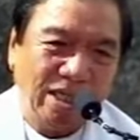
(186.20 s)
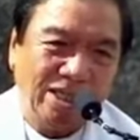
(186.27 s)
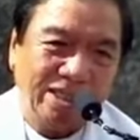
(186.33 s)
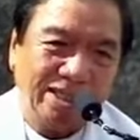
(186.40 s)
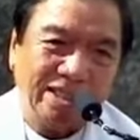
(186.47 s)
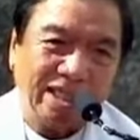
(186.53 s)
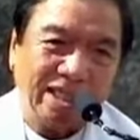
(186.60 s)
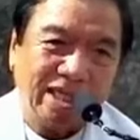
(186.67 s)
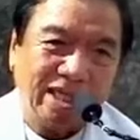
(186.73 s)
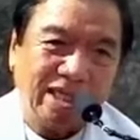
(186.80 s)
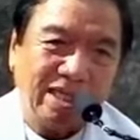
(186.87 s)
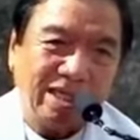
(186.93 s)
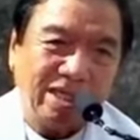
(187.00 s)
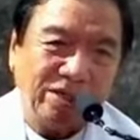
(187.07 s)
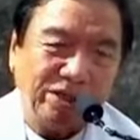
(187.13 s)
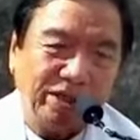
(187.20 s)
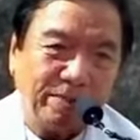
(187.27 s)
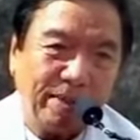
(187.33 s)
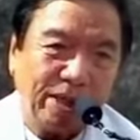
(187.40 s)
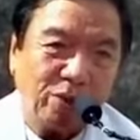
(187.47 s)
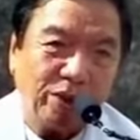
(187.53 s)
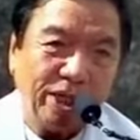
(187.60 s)
Nasa, nasa
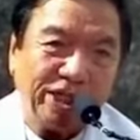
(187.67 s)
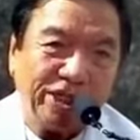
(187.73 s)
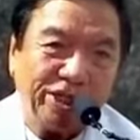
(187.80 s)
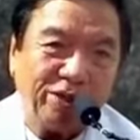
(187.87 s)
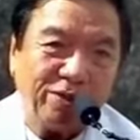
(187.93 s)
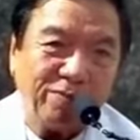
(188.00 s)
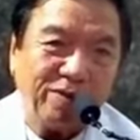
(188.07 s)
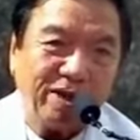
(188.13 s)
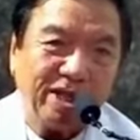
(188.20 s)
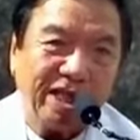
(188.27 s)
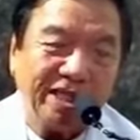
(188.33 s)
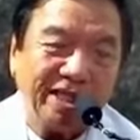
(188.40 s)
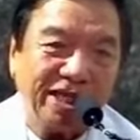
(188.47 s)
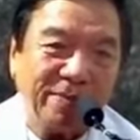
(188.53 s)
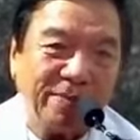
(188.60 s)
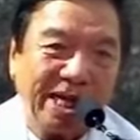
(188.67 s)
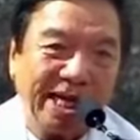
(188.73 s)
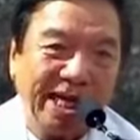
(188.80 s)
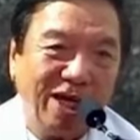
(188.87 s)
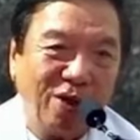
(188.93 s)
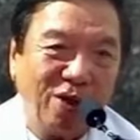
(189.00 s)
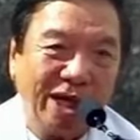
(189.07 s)
may connection, Father, sa
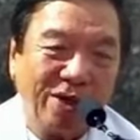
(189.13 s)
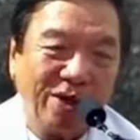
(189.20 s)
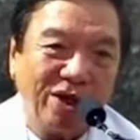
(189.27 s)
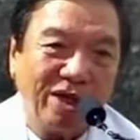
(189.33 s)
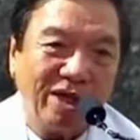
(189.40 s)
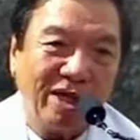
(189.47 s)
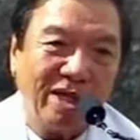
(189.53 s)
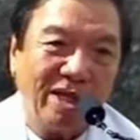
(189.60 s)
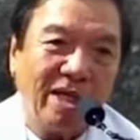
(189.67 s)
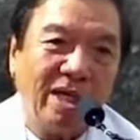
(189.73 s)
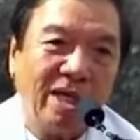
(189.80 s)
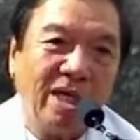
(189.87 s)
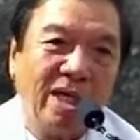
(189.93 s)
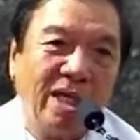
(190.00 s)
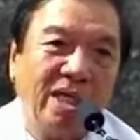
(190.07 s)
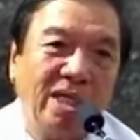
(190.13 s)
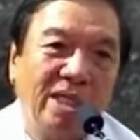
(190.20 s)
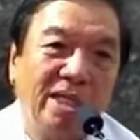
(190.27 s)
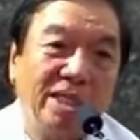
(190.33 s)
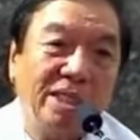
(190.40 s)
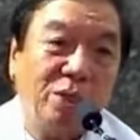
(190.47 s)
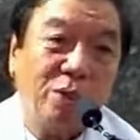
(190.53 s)
Ebanghelyo karon.
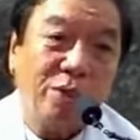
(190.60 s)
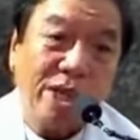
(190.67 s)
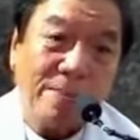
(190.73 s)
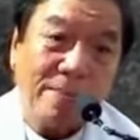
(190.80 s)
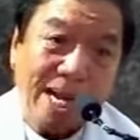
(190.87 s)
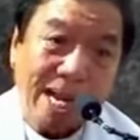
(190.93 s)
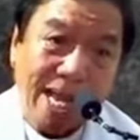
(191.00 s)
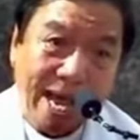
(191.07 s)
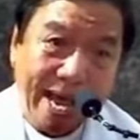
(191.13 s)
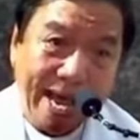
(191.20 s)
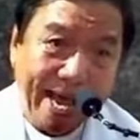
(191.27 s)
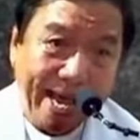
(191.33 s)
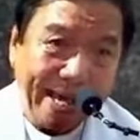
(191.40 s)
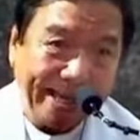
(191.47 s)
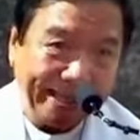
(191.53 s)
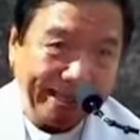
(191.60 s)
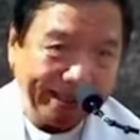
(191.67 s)
Istorya ba lang?